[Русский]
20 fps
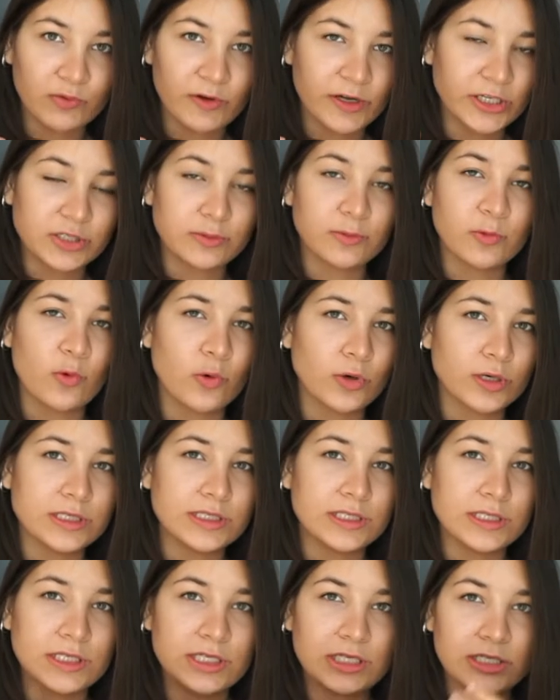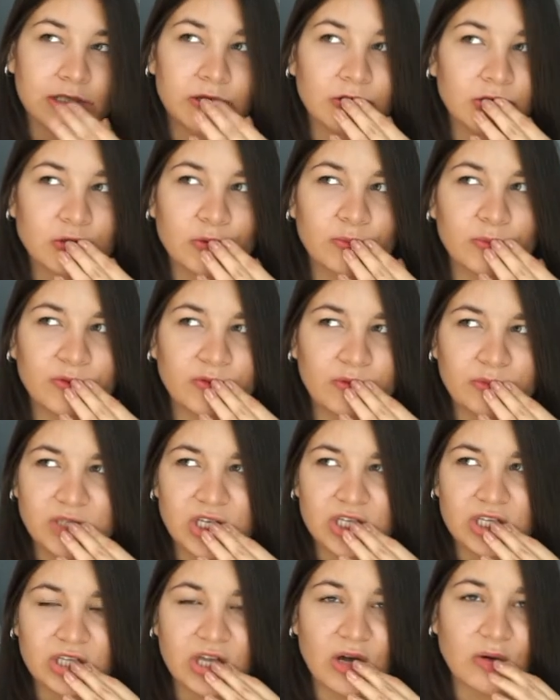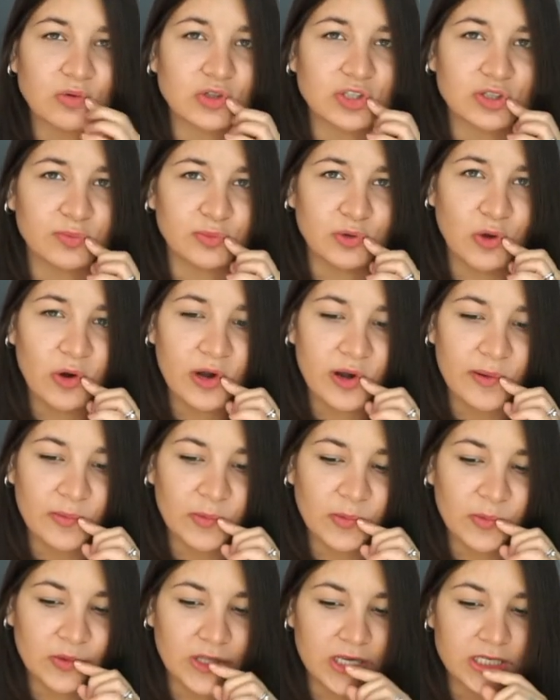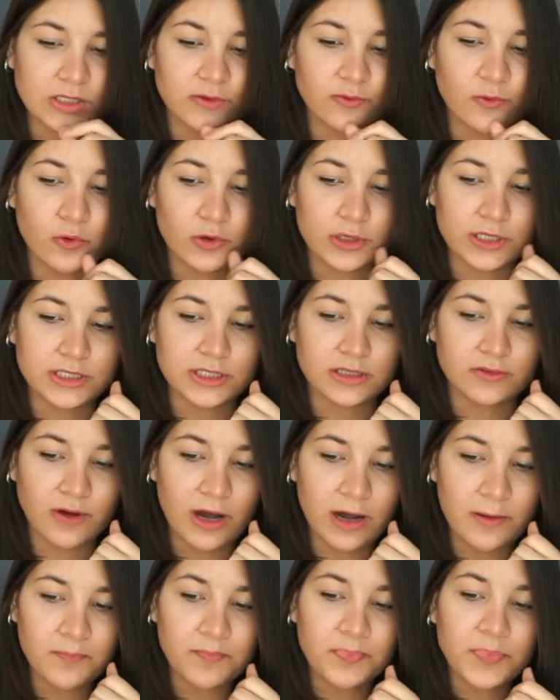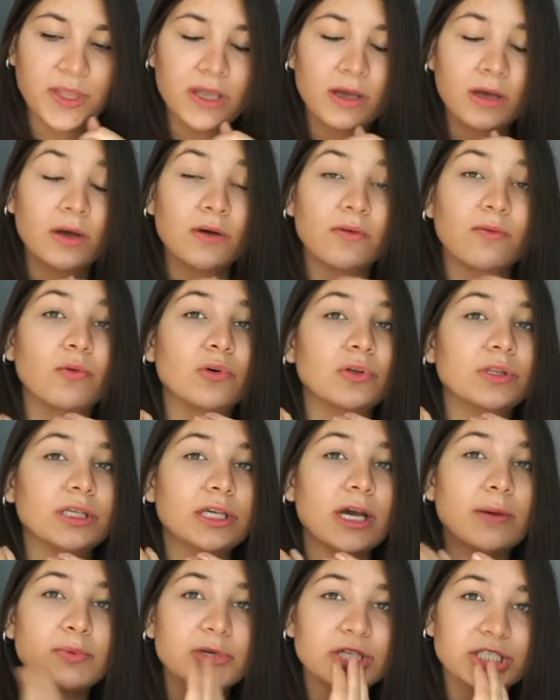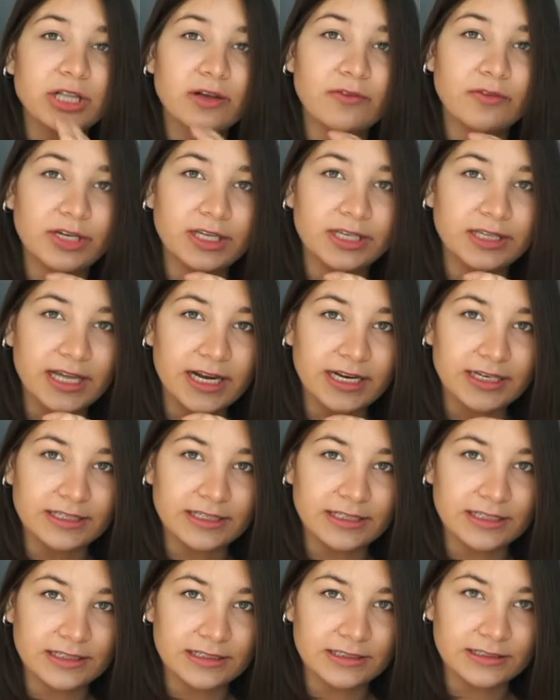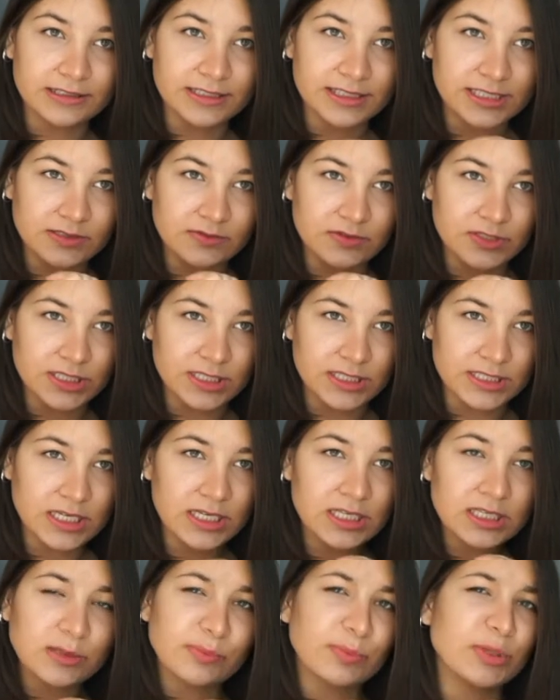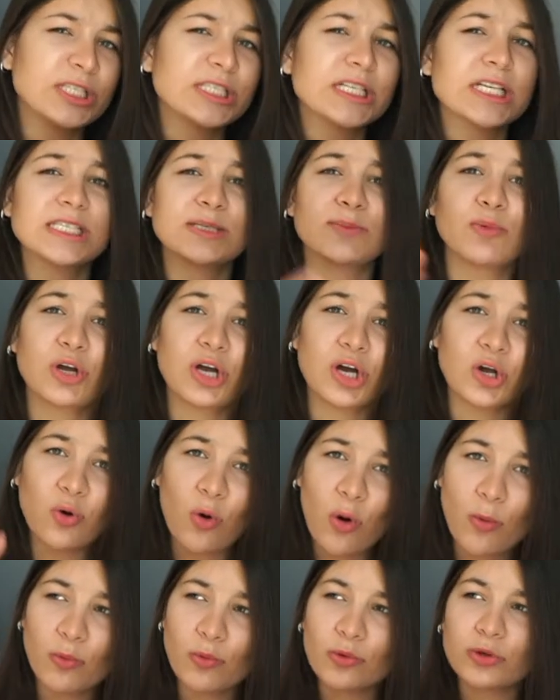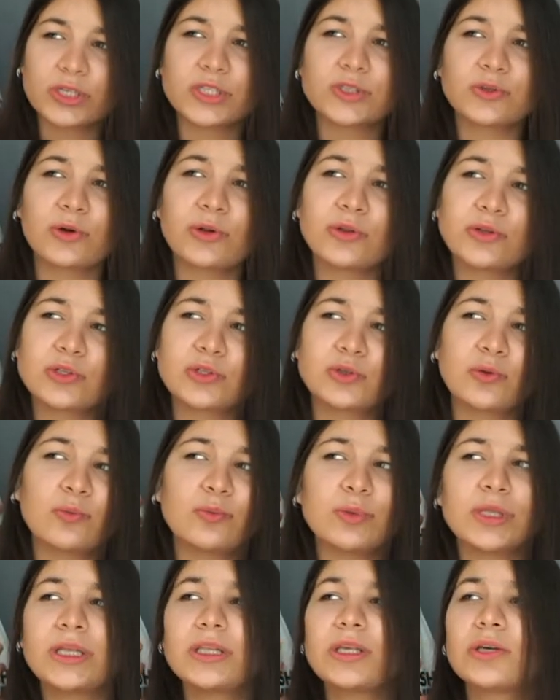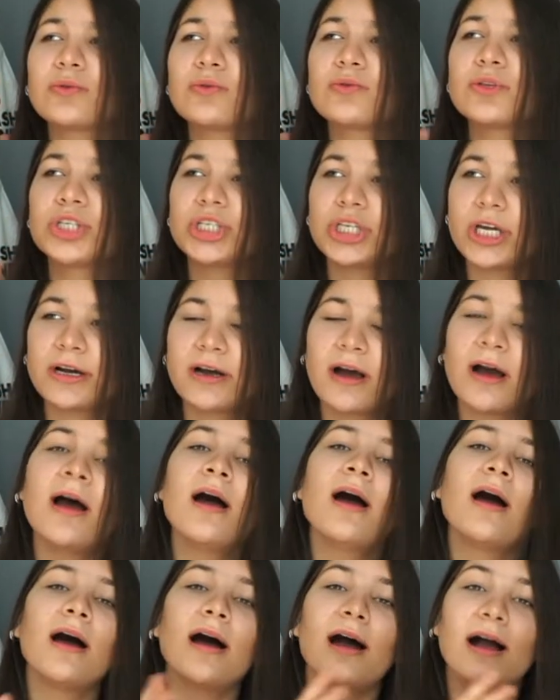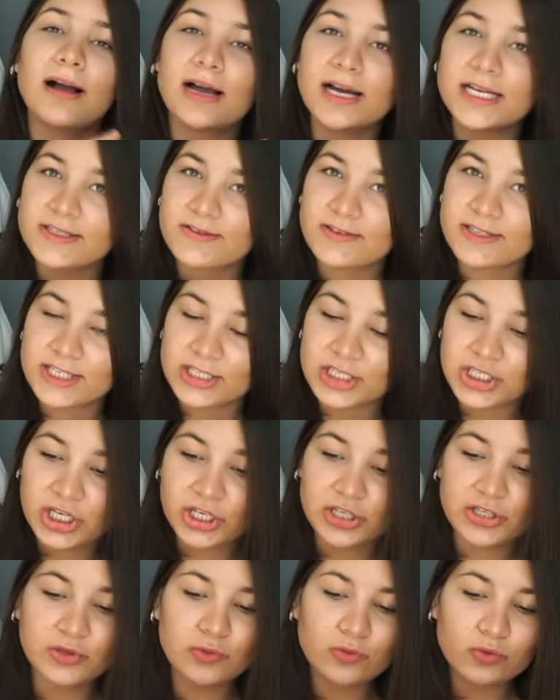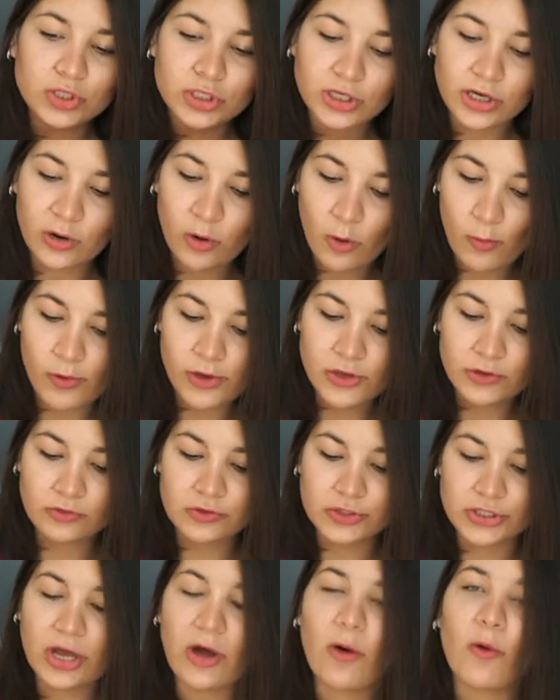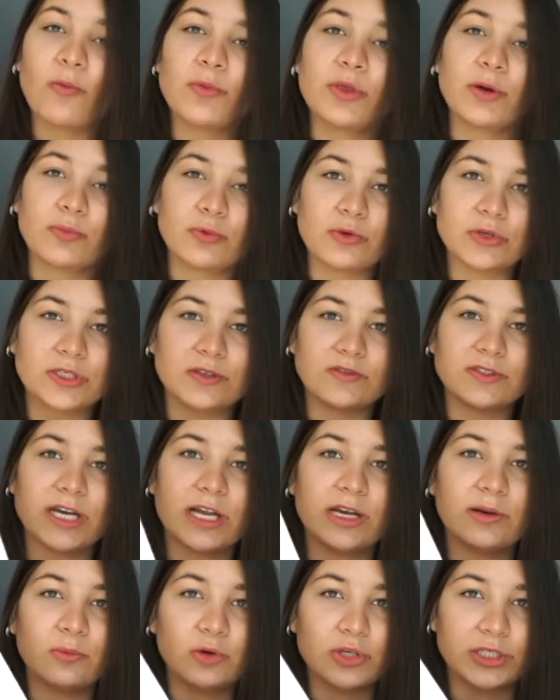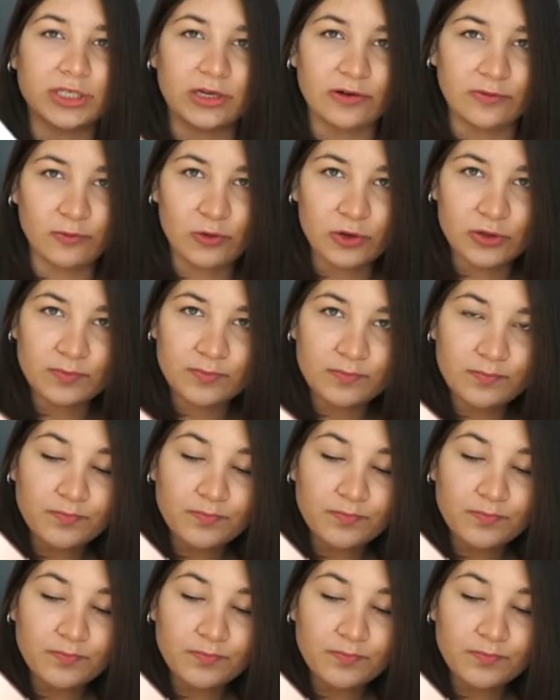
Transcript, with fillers: вашем городе, их должно быть вообще не так уж и много, у нас их в городе два, вот, я пришла в оригинальный сервисный центр, принесла с собой коробку, расстроилась, что у меня нету чека. Оказывается, чек не нужен, коробка не нужна, у меня просто взяли мой телефон,